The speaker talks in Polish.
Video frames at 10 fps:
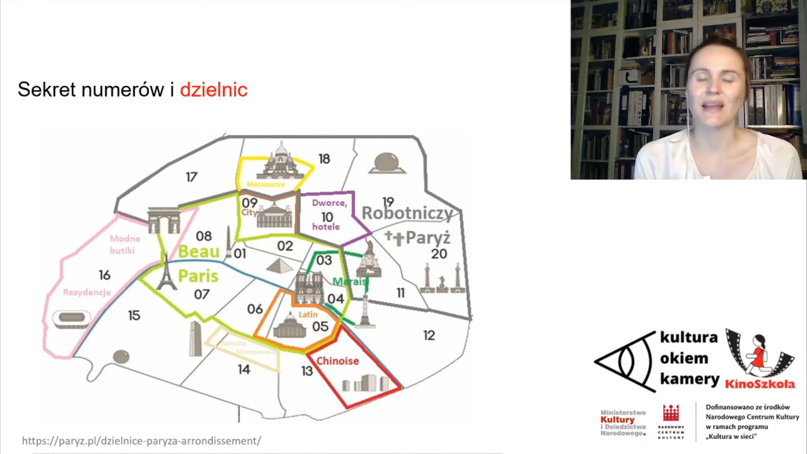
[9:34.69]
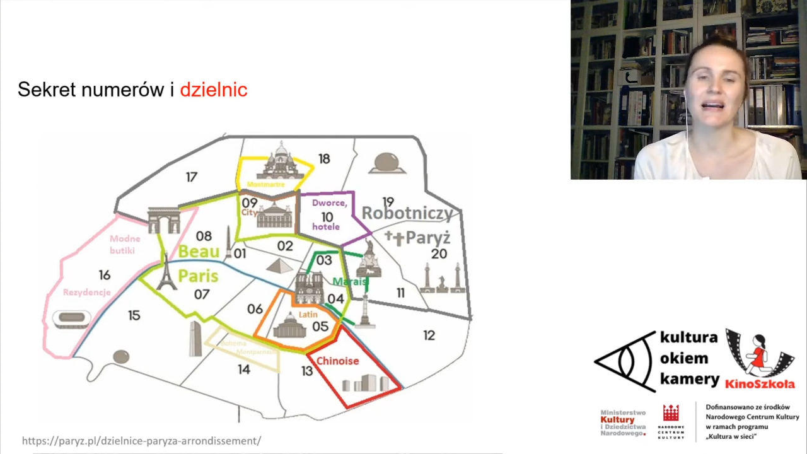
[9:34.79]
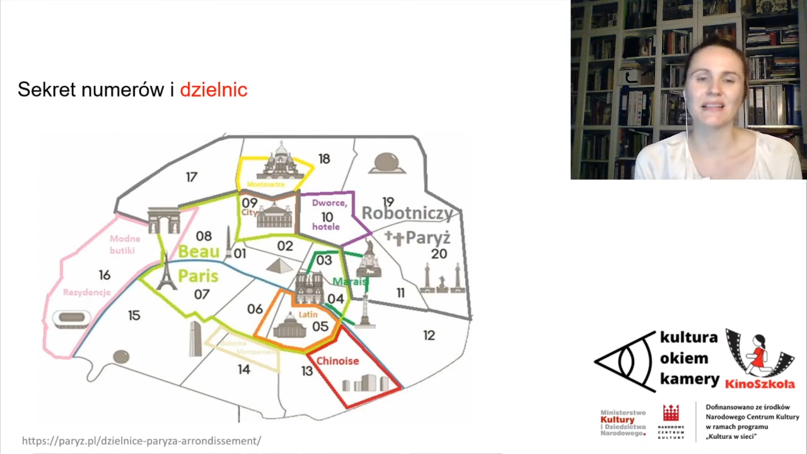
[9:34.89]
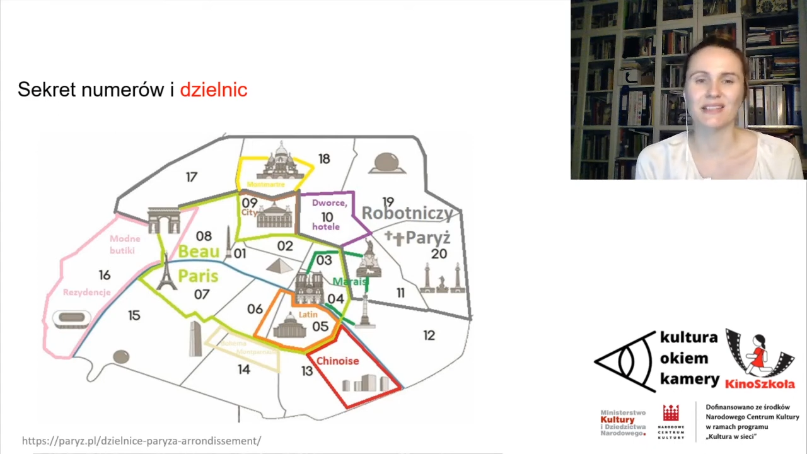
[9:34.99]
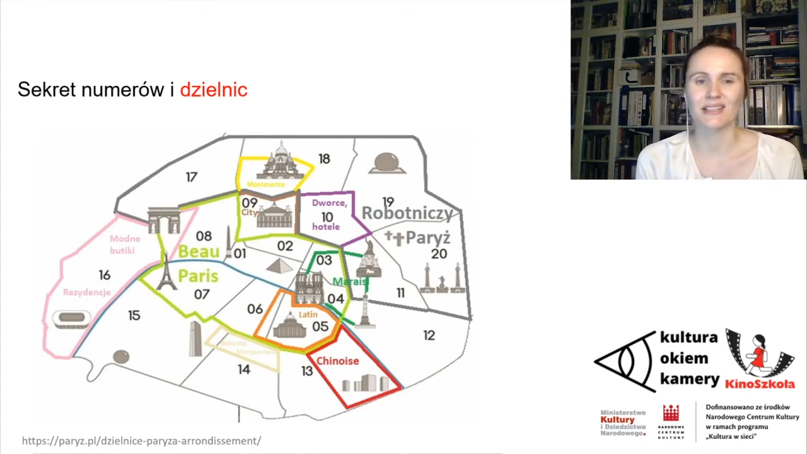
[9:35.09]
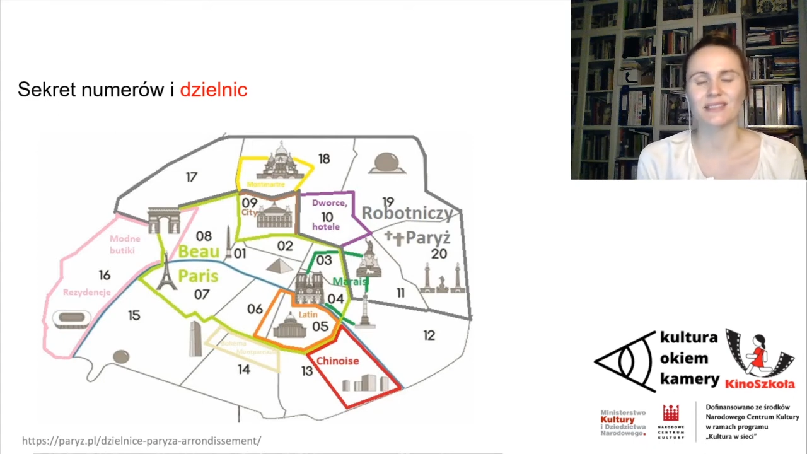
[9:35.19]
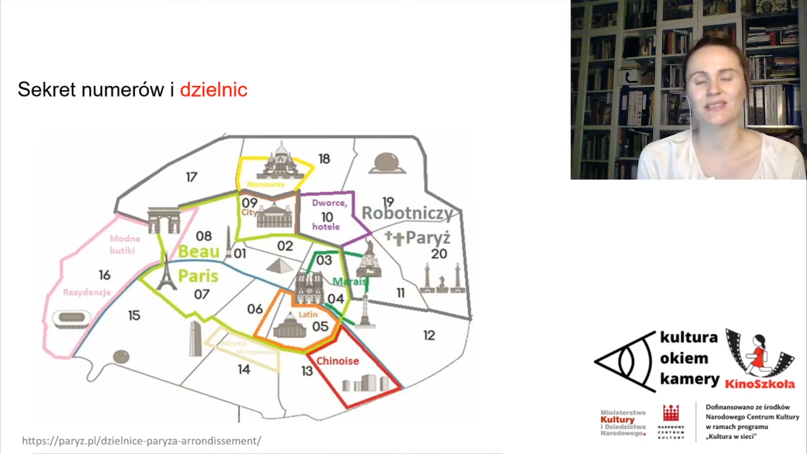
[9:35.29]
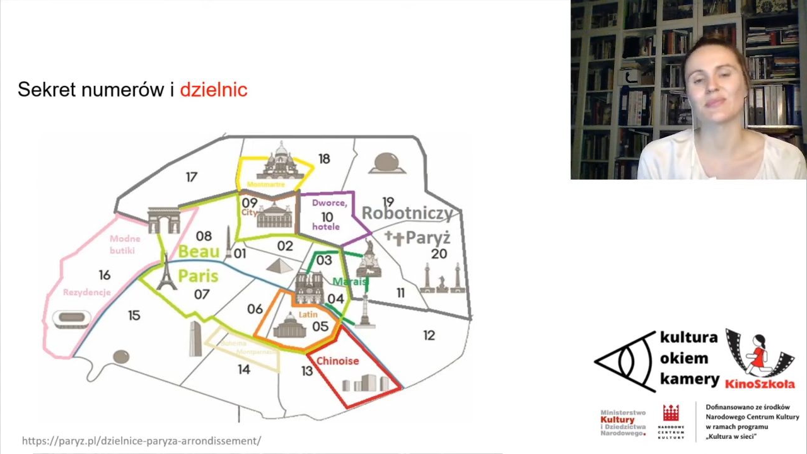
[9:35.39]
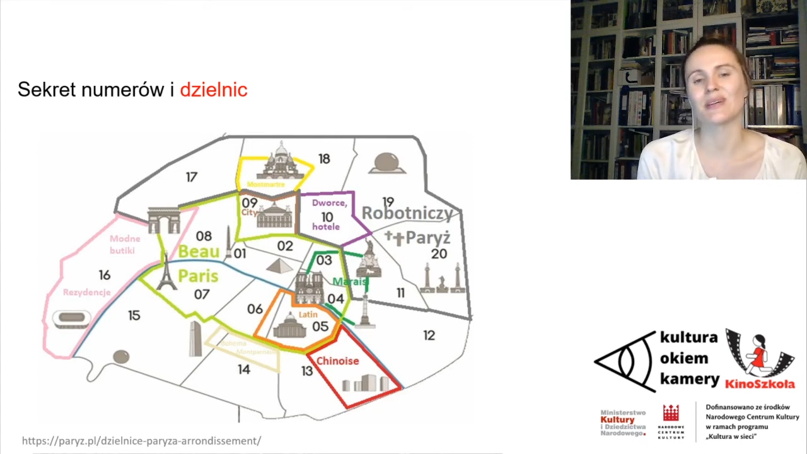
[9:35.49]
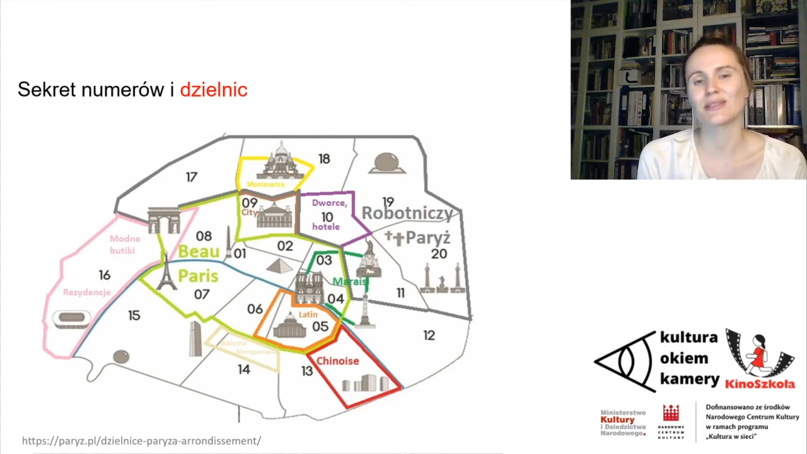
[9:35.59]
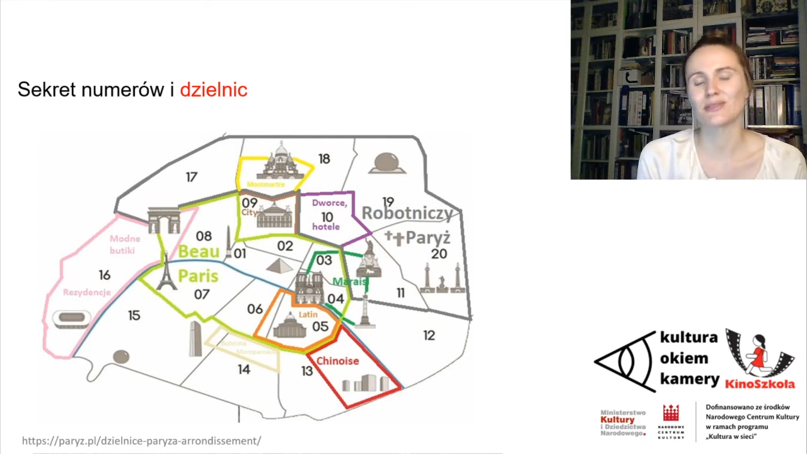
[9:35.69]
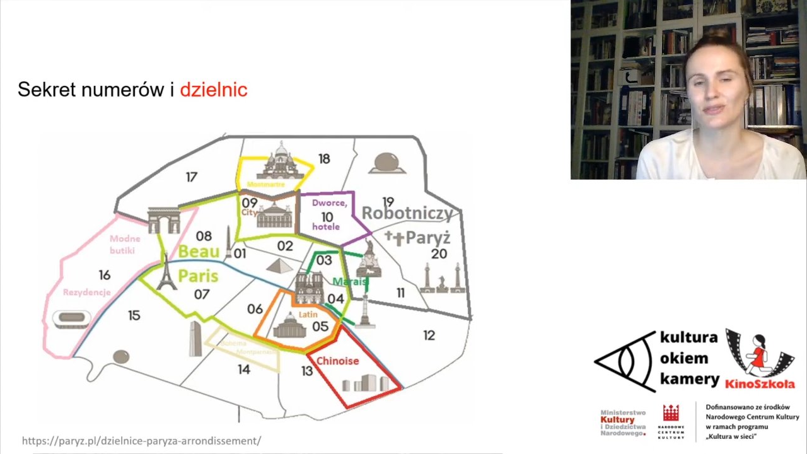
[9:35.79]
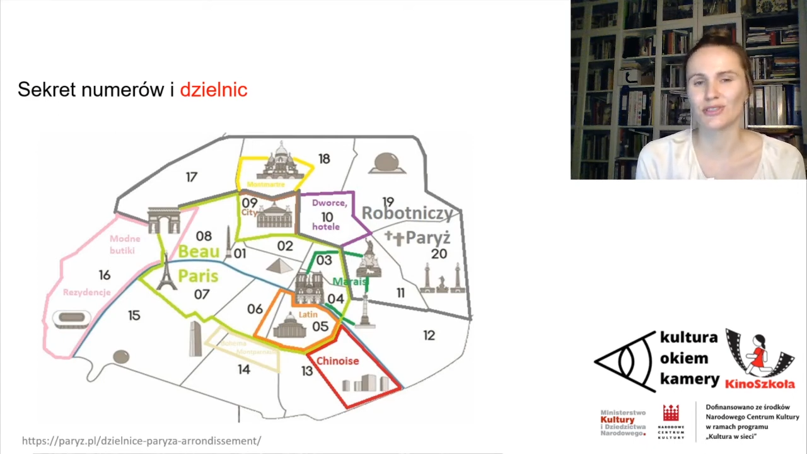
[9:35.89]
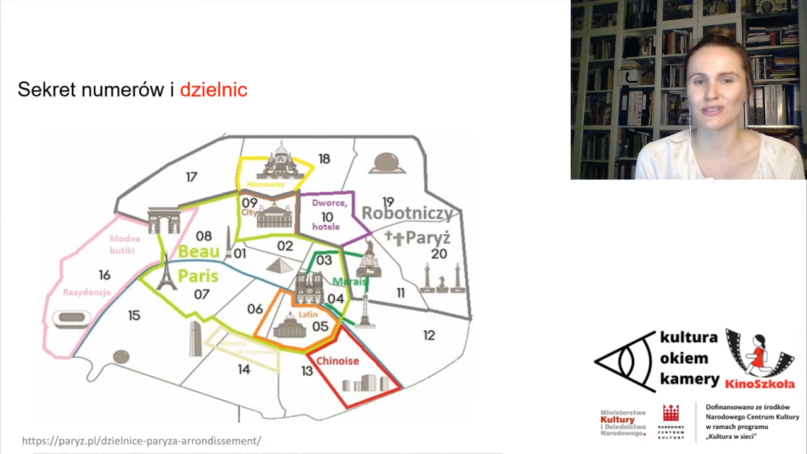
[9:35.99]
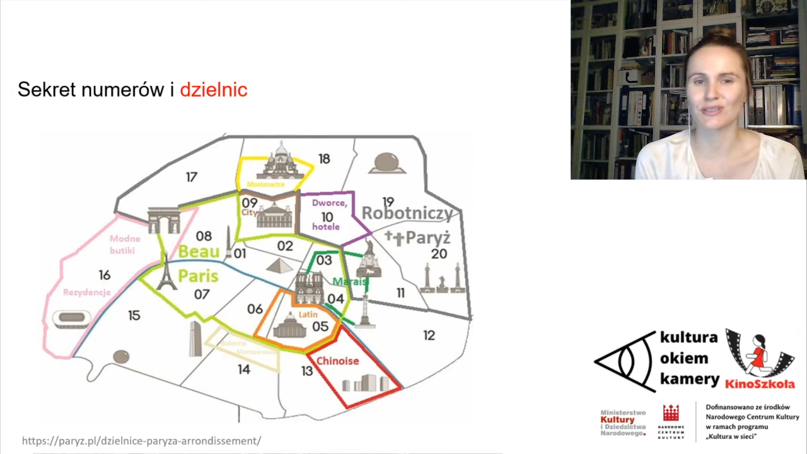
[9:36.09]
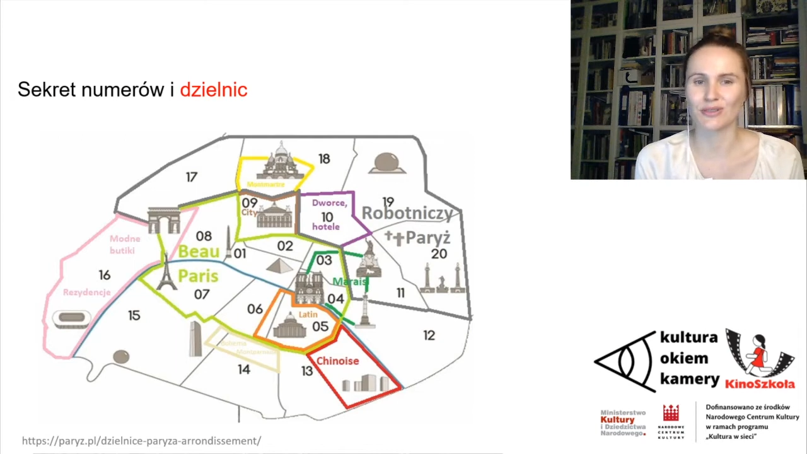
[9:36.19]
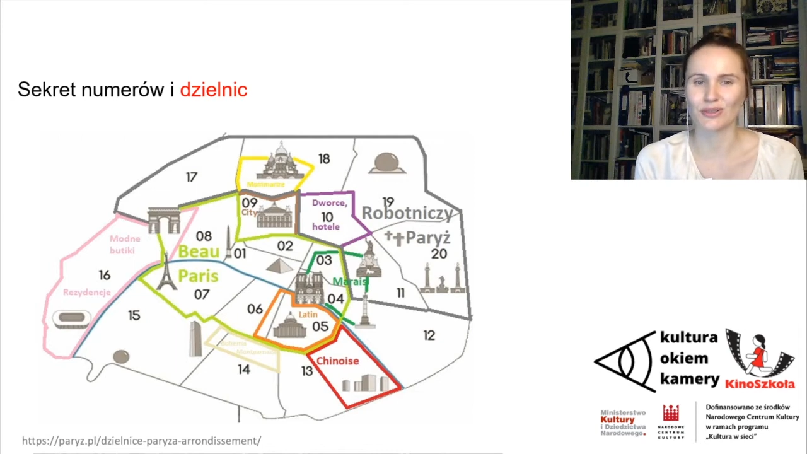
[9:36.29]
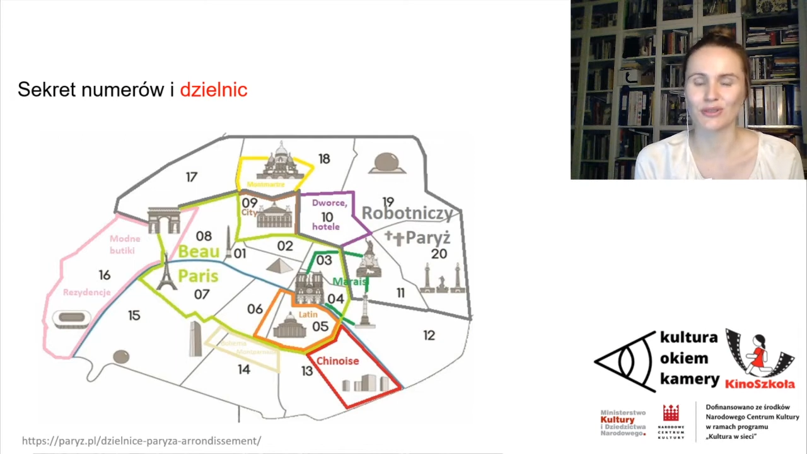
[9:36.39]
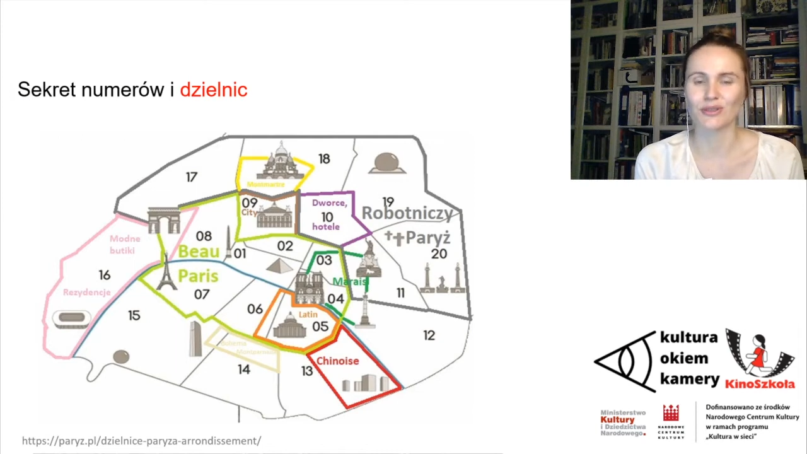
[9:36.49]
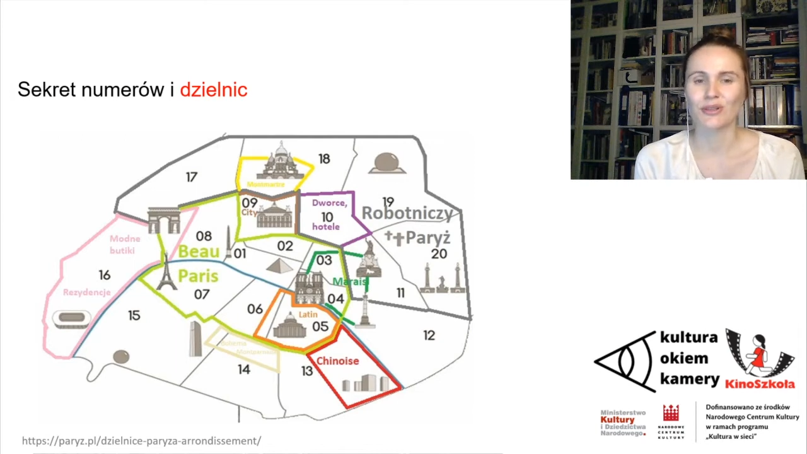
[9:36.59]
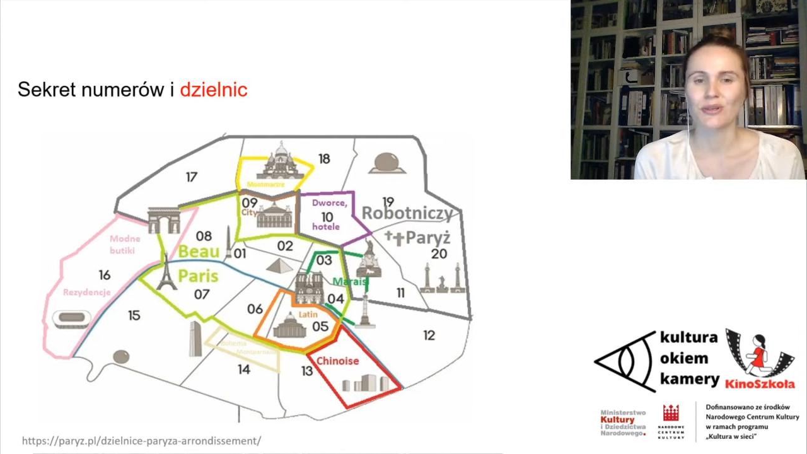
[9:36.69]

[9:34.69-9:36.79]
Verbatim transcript: adres bardzo często